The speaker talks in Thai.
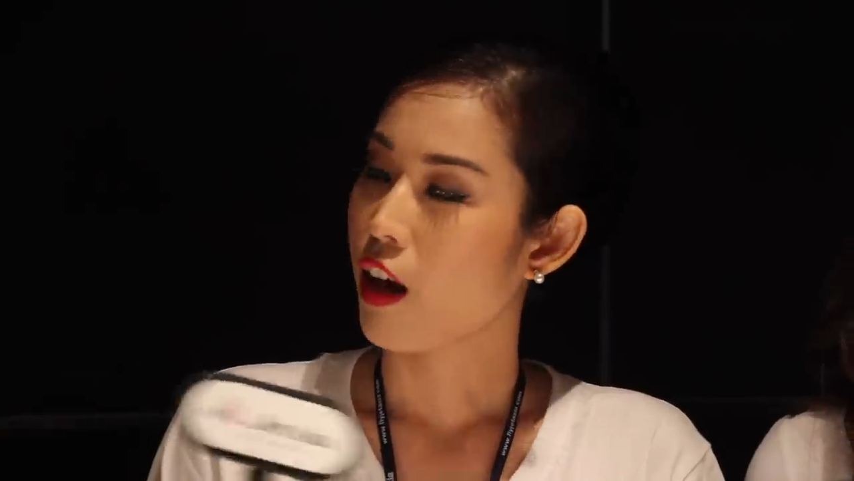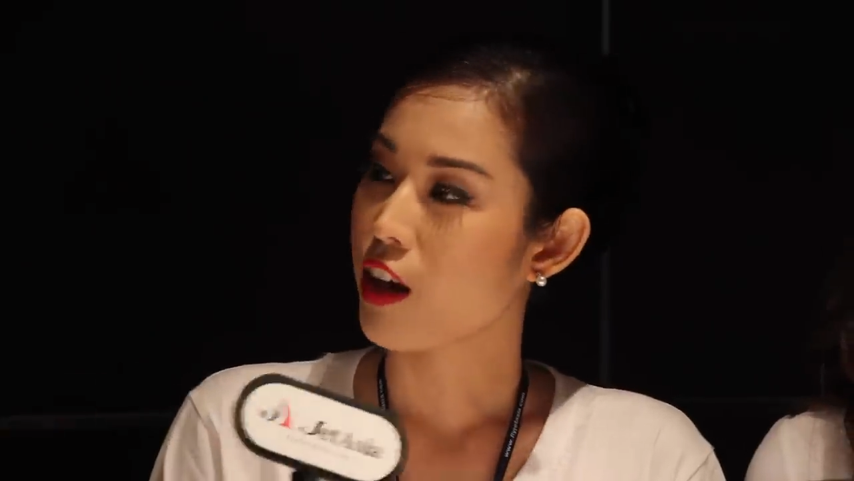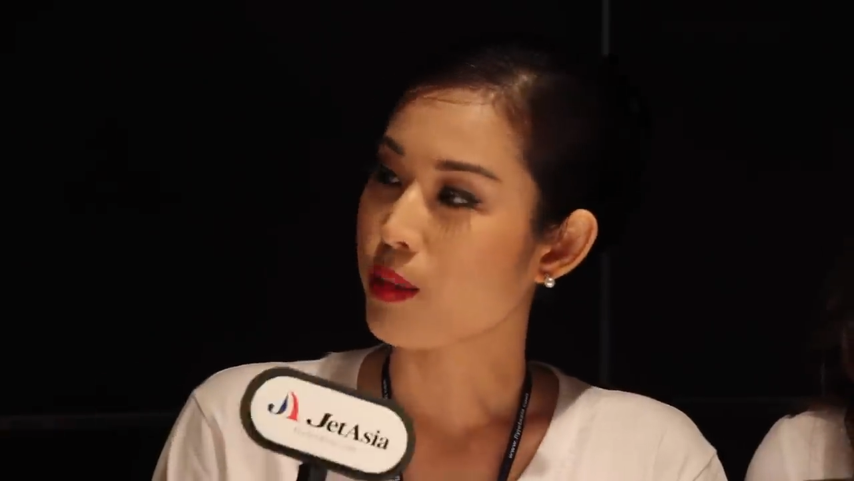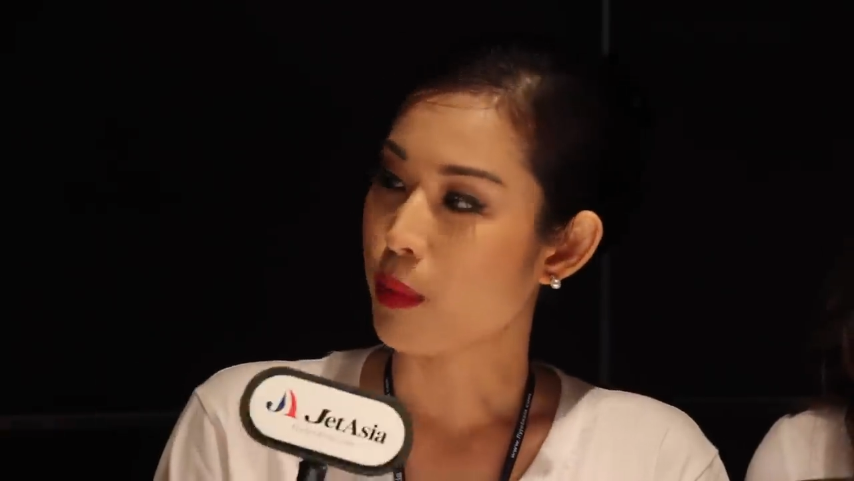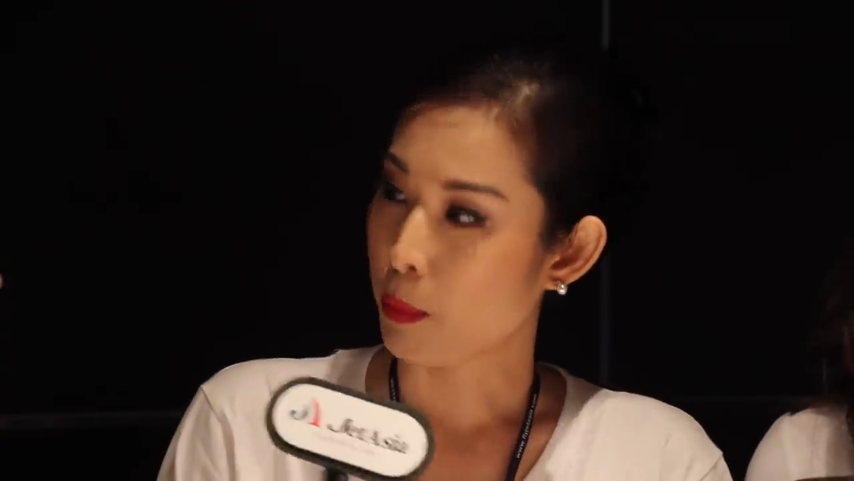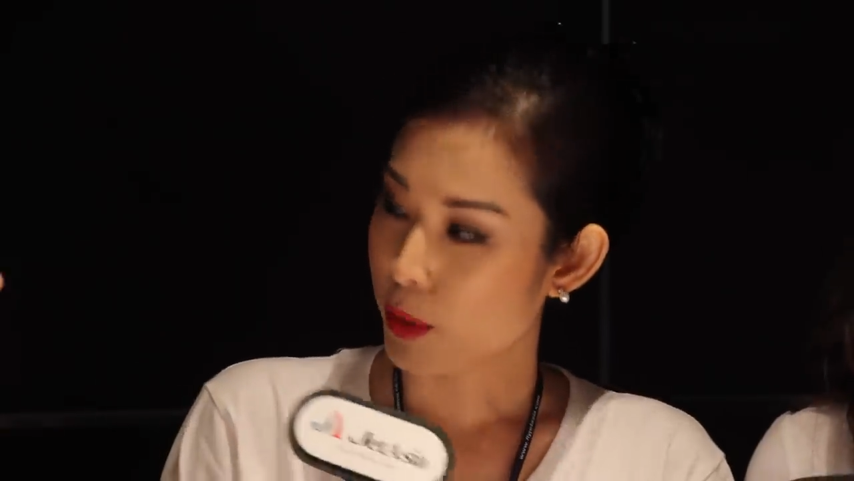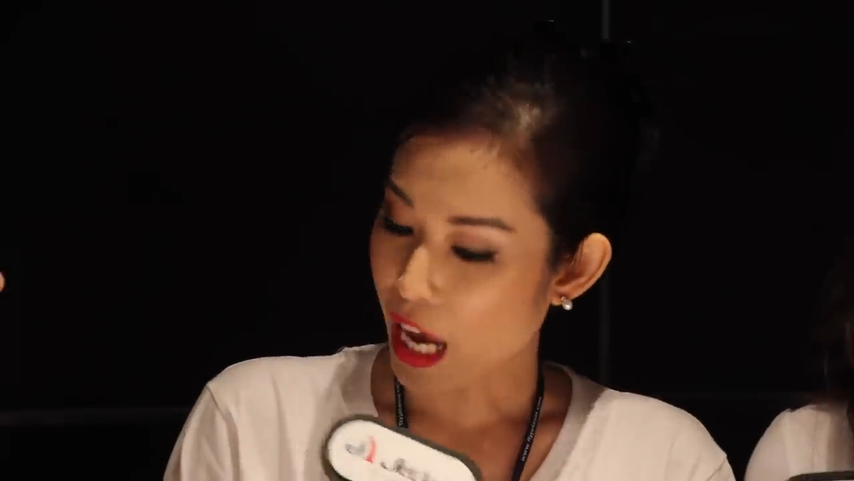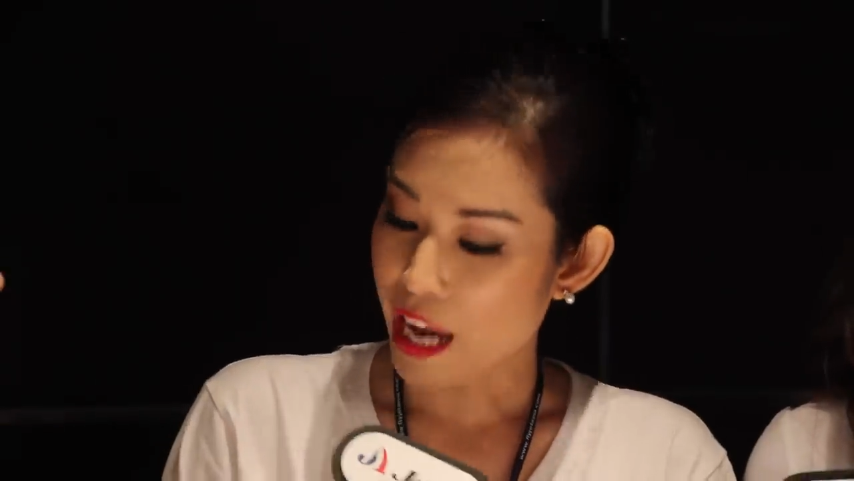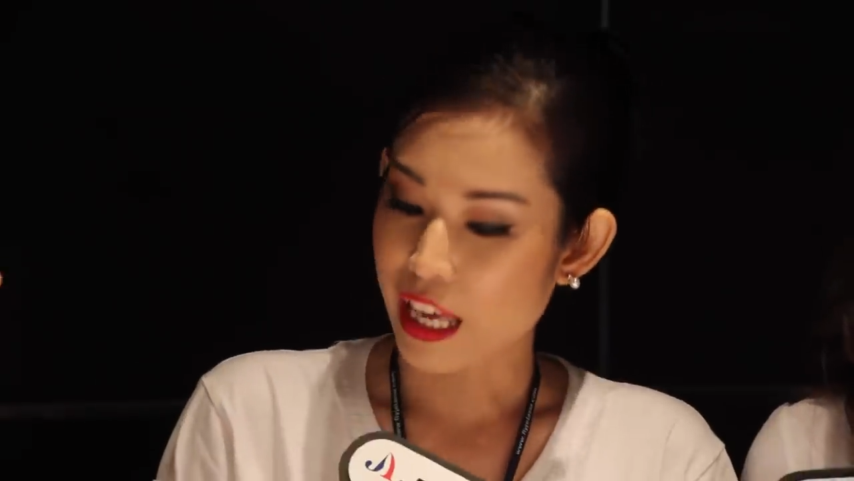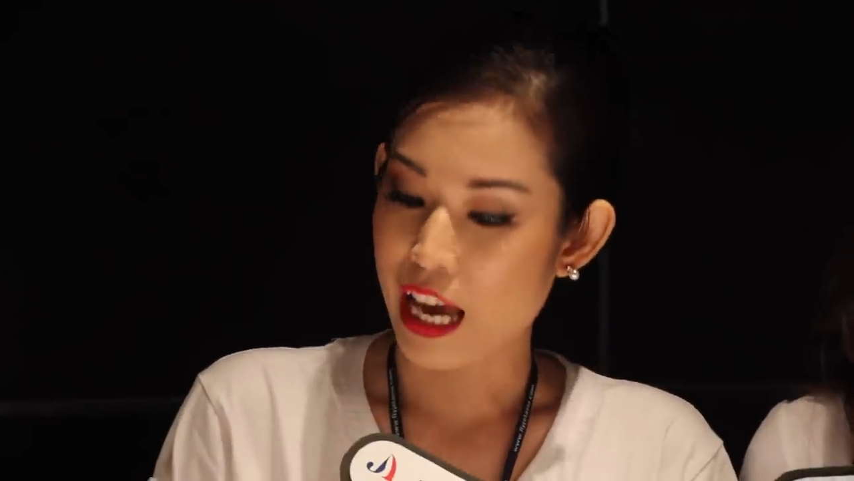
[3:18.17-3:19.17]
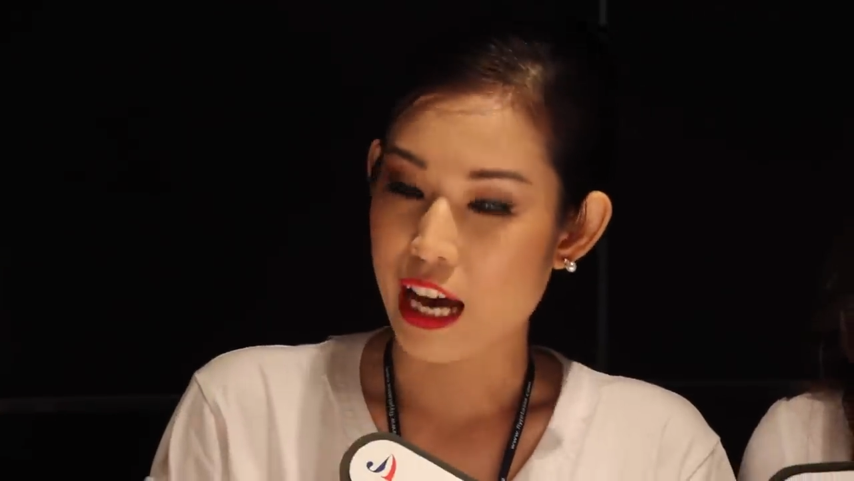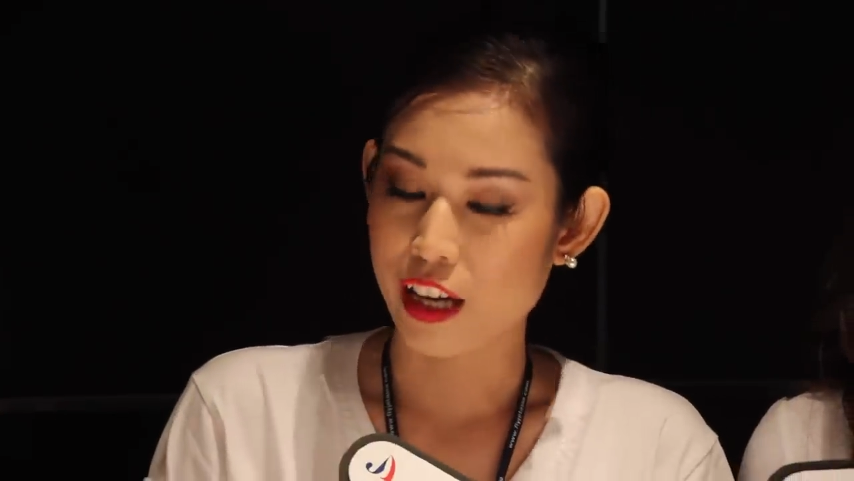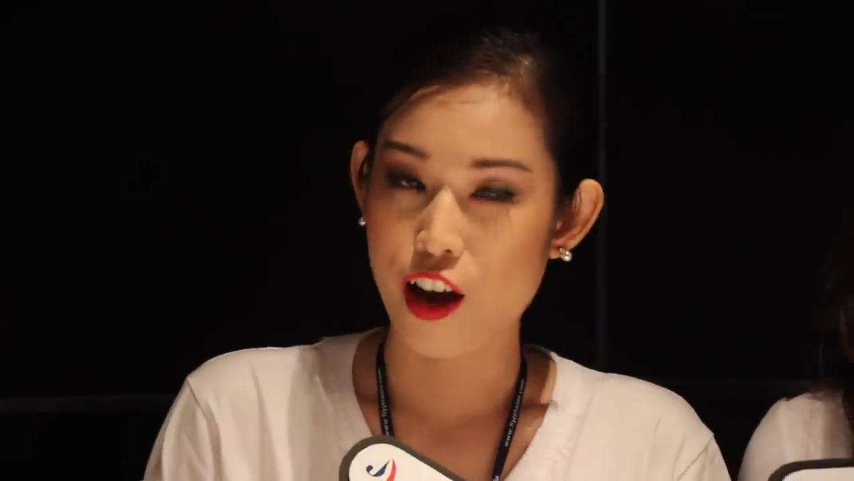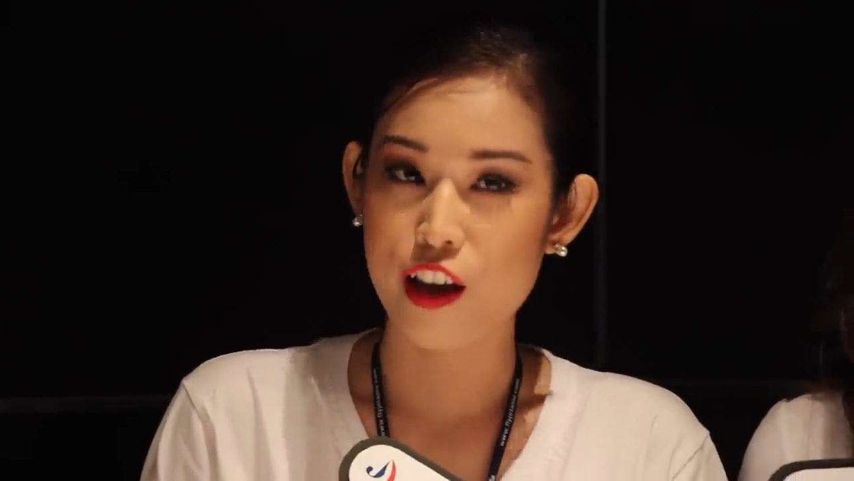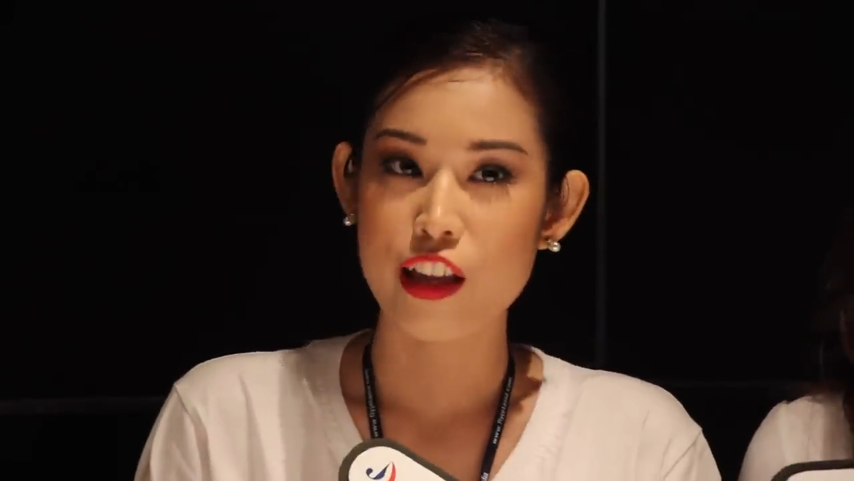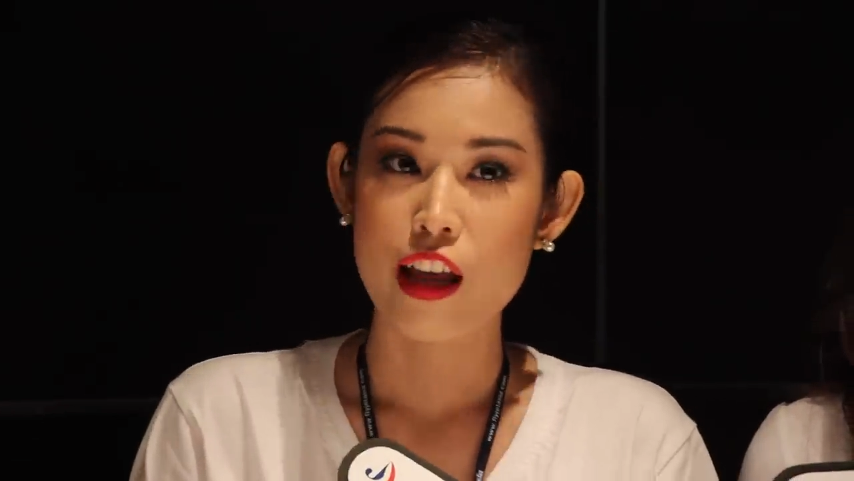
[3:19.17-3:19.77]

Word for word: ก็สำหรับผู้ชายนะคะก็